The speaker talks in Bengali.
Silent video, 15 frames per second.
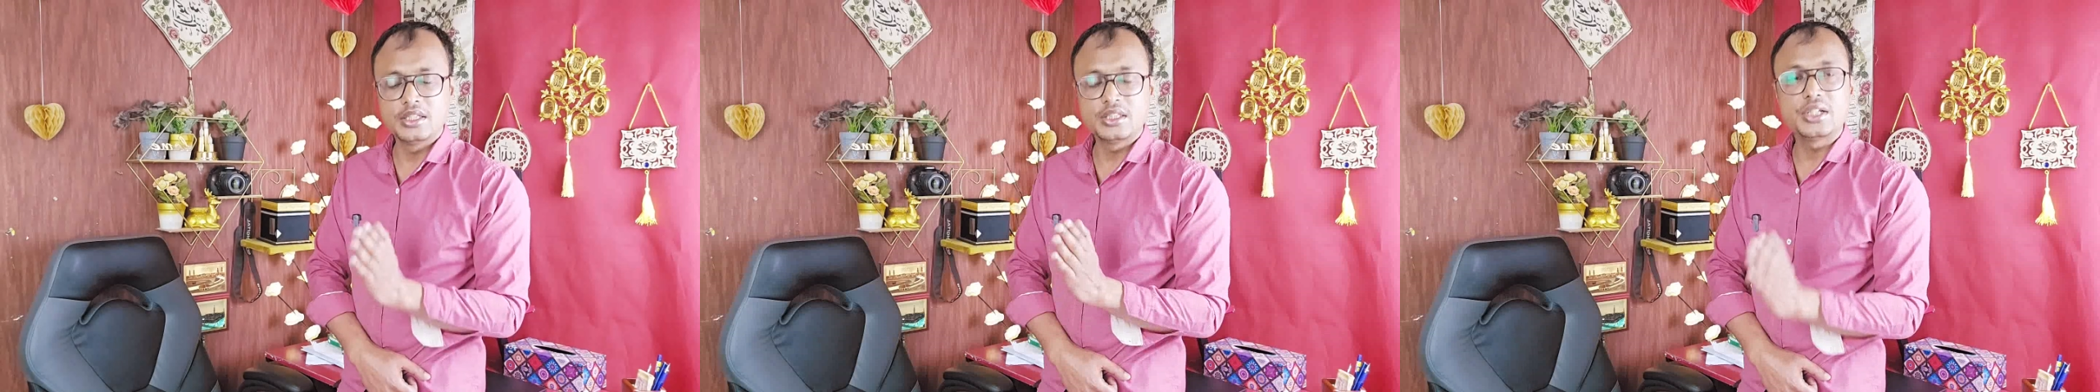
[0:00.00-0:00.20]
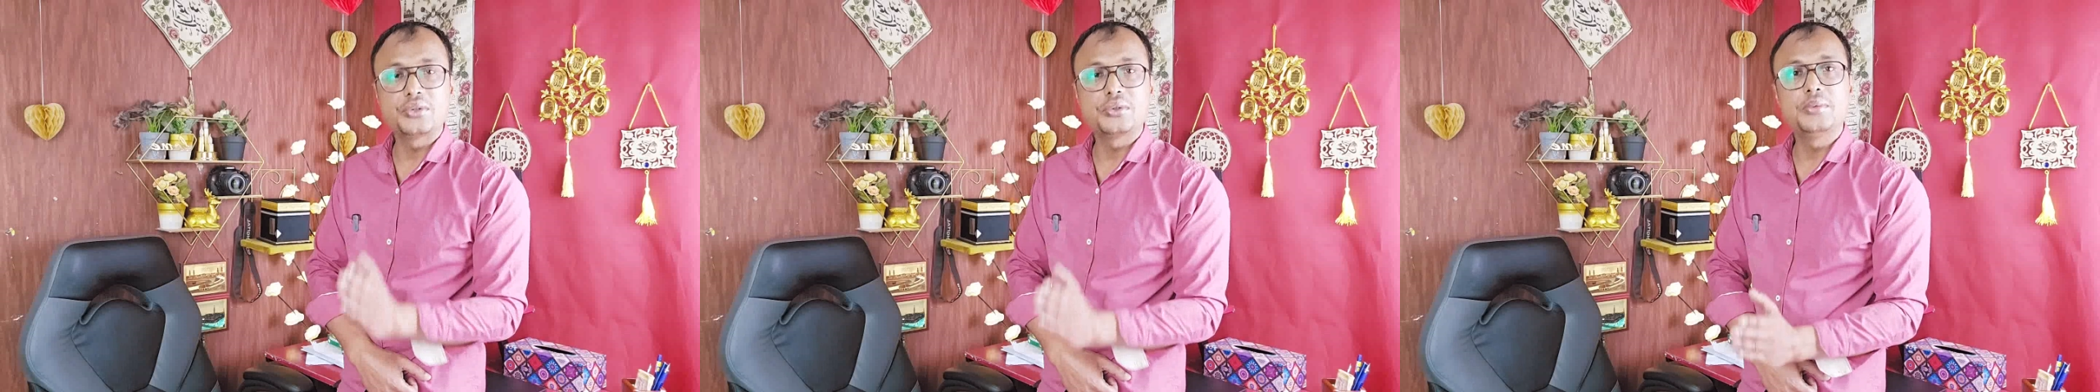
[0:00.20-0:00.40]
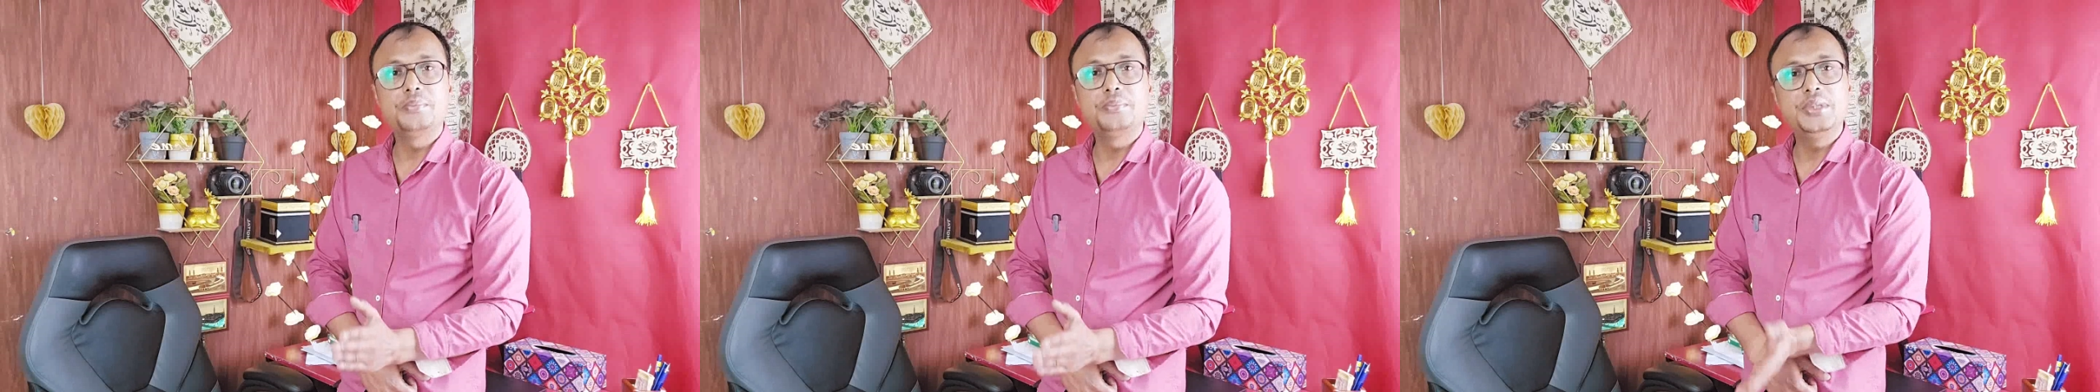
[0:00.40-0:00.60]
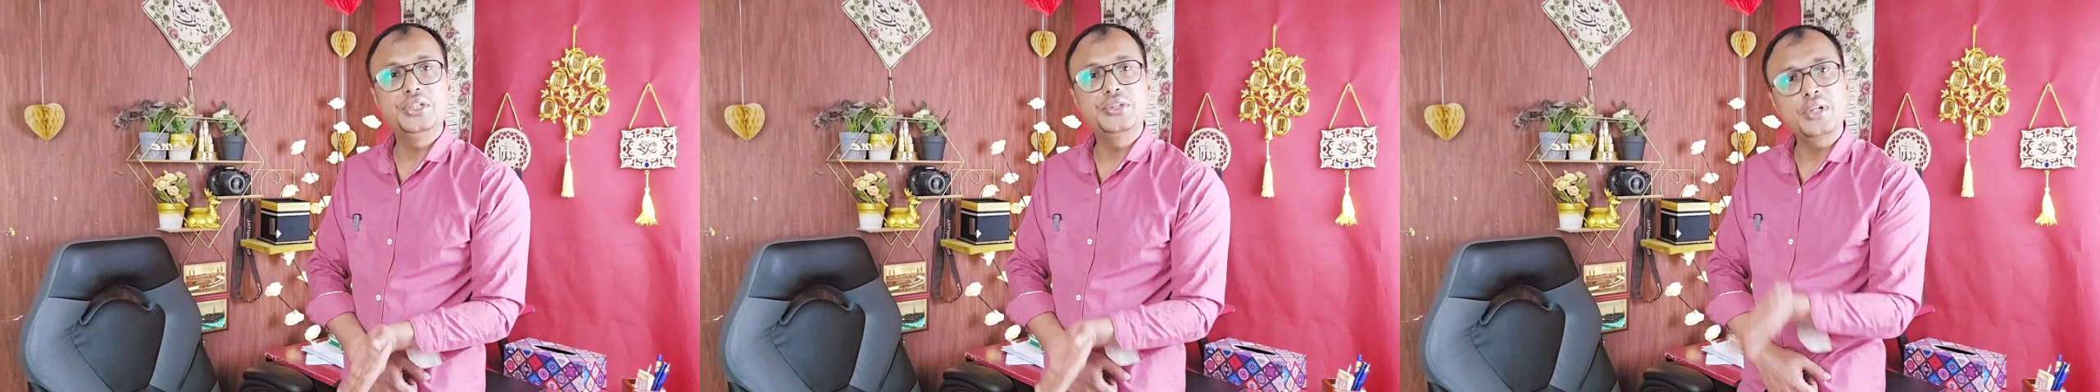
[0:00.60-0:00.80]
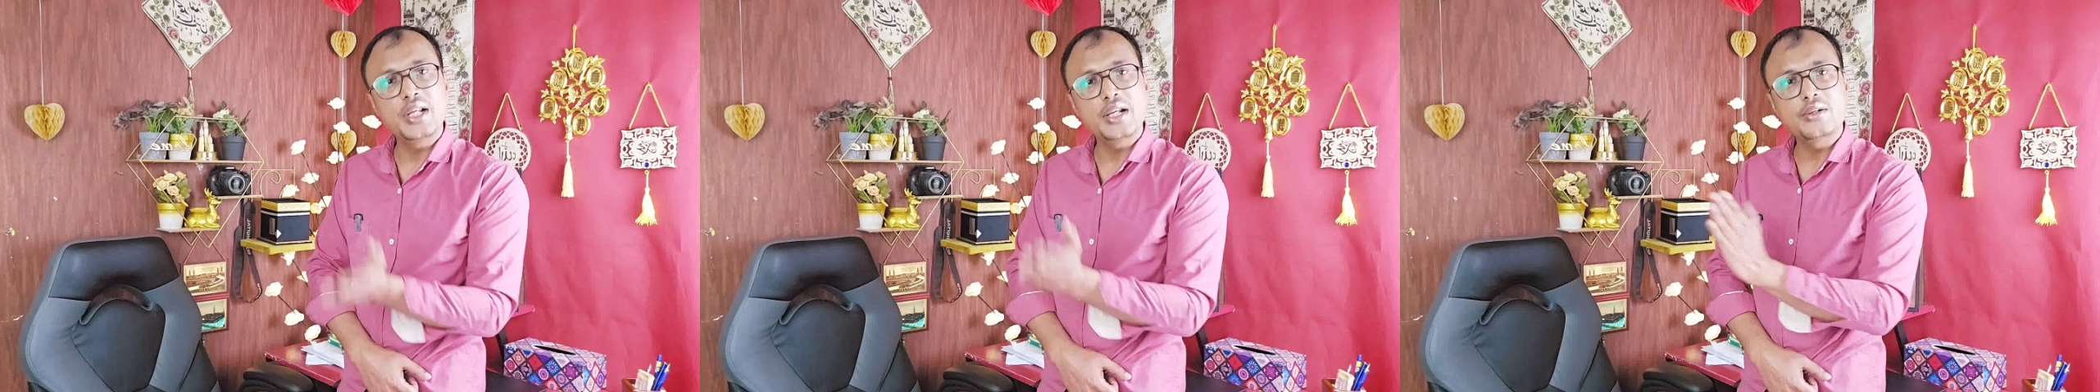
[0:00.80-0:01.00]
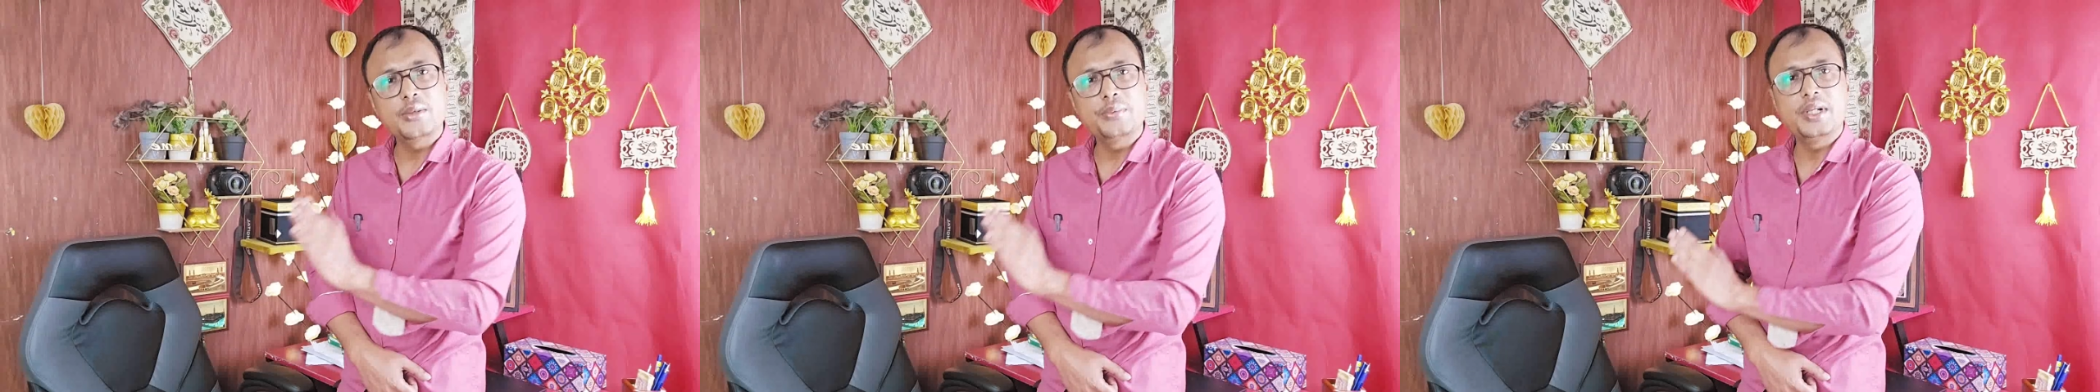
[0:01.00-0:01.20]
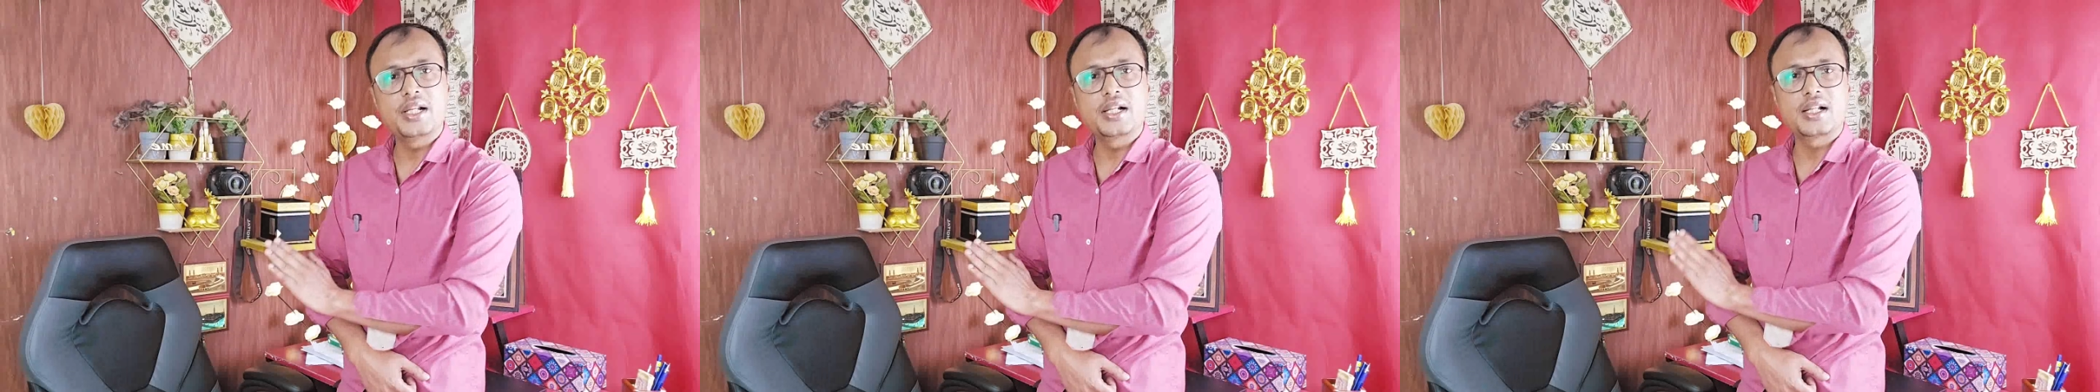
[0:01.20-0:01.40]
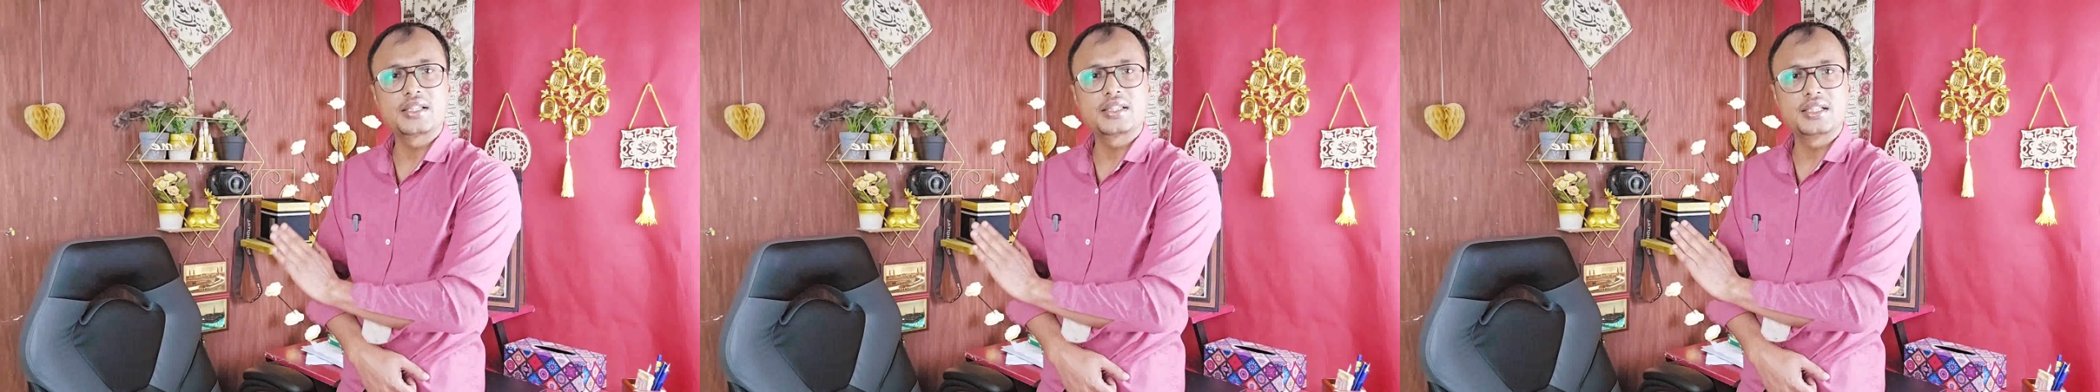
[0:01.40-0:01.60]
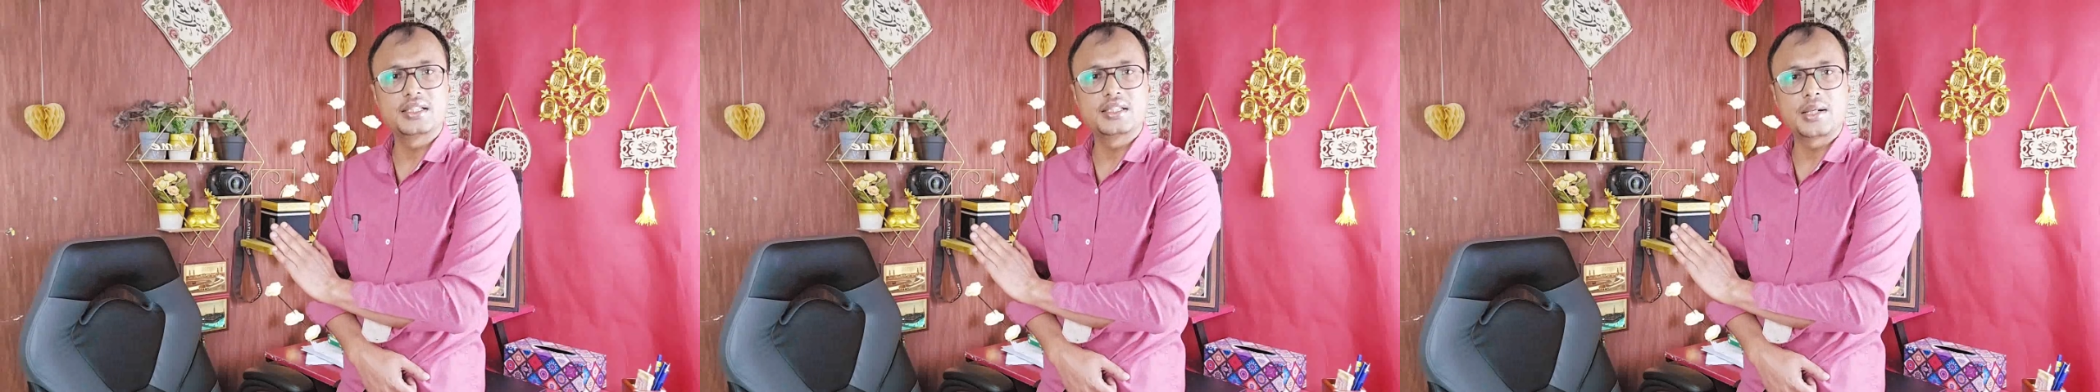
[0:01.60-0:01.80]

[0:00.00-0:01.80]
সেগুলো পিছনের কপিলের কাছে